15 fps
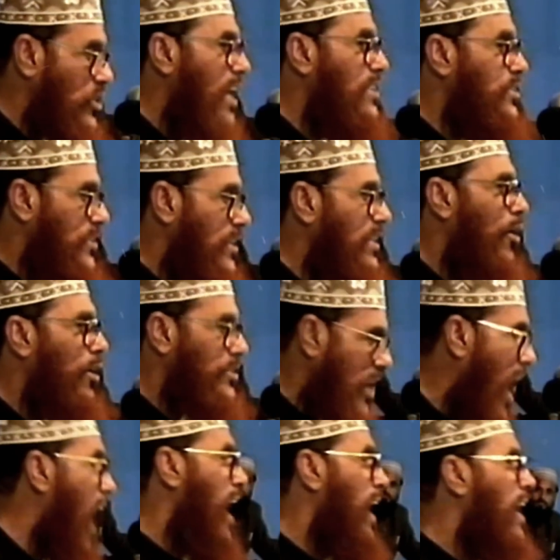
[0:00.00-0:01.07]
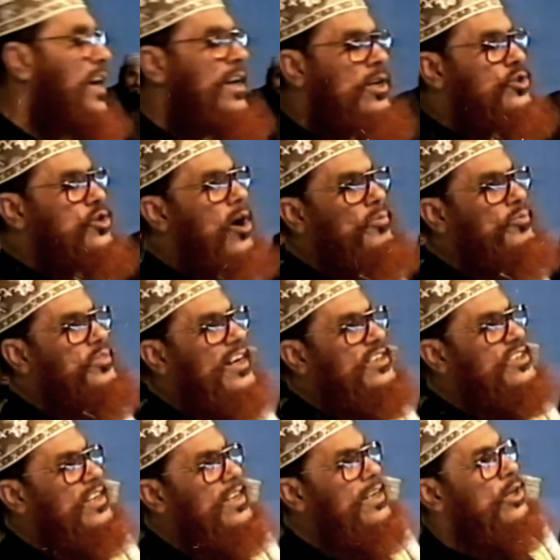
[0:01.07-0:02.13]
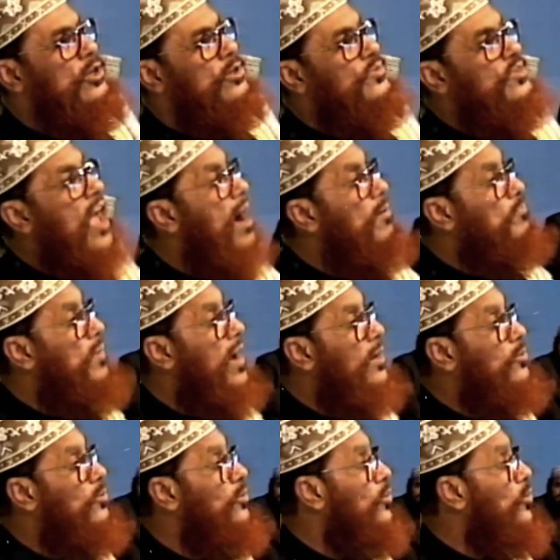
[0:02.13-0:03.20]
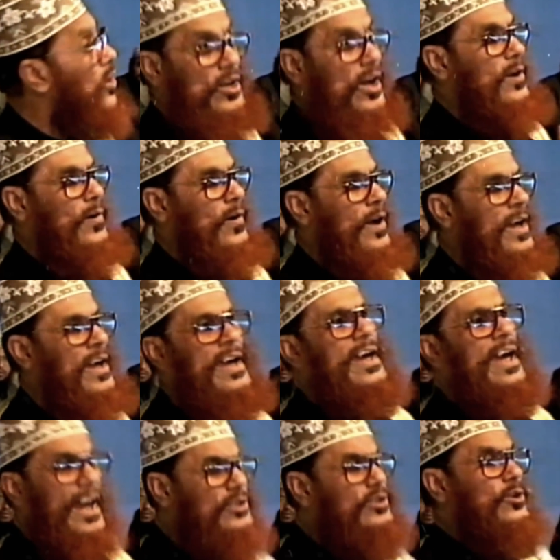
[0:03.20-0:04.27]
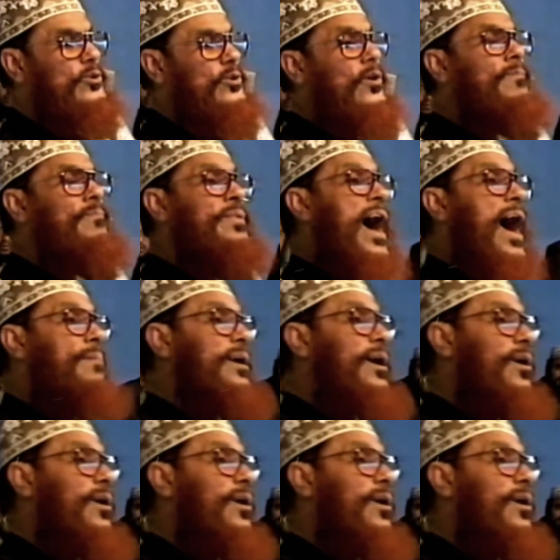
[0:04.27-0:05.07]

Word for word: শাস্তি দেওয়া যায় সন্ত্রাসী থাকবার কোনো কথা নয় এই জন্য আমরা